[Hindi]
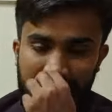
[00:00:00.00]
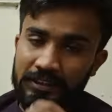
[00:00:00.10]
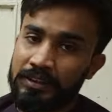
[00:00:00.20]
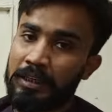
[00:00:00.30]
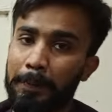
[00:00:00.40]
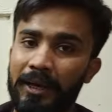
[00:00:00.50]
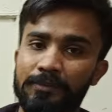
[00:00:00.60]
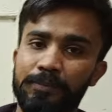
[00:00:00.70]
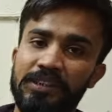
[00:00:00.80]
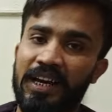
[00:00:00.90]
ये जिसके
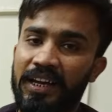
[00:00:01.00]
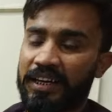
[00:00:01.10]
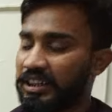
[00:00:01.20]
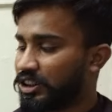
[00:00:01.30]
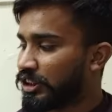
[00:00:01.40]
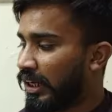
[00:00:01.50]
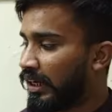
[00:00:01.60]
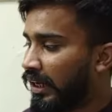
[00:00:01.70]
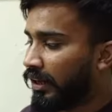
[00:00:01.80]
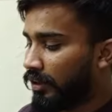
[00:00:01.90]
पास भी जाएगा तो
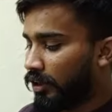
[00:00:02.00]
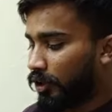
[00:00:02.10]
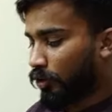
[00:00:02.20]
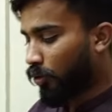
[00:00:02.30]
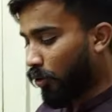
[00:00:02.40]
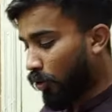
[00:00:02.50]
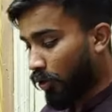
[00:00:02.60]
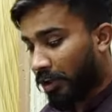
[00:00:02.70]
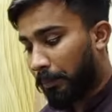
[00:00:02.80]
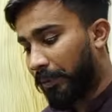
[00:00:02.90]
इन
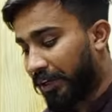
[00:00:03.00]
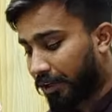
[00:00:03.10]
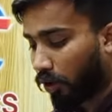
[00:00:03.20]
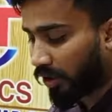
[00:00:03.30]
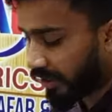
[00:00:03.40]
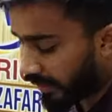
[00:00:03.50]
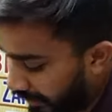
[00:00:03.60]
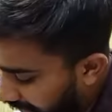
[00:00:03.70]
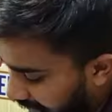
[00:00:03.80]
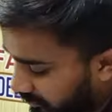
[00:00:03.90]
तो रिपीट ऑर्डर
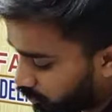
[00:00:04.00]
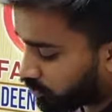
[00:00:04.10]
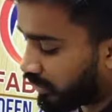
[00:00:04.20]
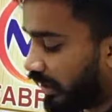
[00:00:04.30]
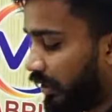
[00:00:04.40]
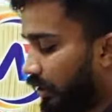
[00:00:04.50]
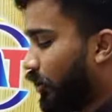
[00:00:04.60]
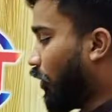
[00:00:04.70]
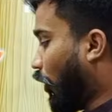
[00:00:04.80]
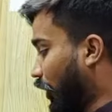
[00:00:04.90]
रहेगा उसका
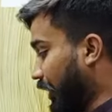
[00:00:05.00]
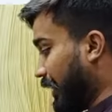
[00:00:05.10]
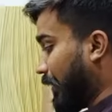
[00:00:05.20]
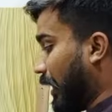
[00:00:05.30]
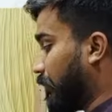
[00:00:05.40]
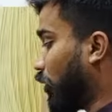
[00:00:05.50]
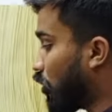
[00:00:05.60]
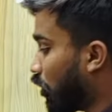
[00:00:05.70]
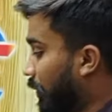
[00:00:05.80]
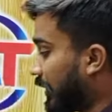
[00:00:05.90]
और ये मैं आप
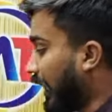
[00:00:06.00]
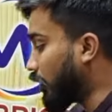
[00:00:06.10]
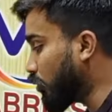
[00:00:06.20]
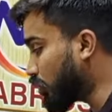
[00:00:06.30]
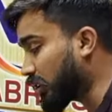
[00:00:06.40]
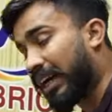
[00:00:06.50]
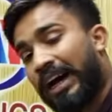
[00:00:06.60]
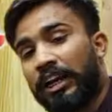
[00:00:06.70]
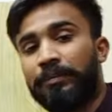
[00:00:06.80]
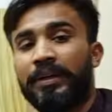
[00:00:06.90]
लोगों को बता दूं
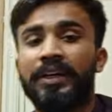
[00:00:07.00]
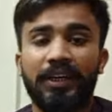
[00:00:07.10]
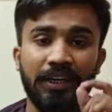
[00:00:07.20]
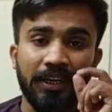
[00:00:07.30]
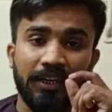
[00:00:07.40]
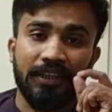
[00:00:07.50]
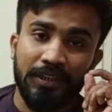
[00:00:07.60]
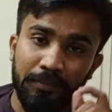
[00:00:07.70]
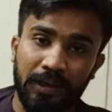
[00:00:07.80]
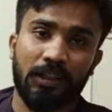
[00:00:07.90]
साल में एक
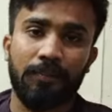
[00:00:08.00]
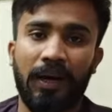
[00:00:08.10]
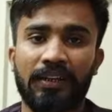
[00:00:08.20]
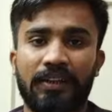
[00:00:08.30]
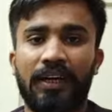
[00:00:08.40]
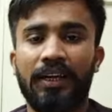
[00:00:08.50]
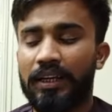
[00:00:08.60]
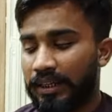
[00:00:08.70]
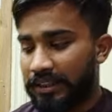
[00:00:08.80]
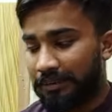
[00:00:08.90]
ही मरतबा आता है
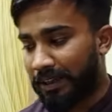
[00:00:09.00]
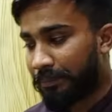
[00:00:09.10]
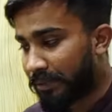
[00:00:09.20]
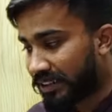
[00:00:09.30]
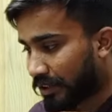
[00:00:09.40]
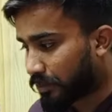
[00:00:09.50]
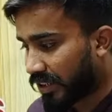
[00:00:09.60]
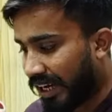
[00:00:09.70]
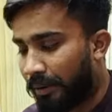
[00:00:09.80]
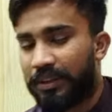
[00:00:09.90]
ये मैंने अपने
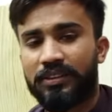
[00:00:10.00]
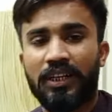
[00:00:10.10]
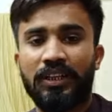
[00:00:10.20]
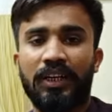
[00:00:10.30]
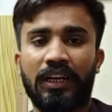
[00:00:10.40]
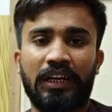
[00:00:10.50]
सब्सक्राइबर्स के लिए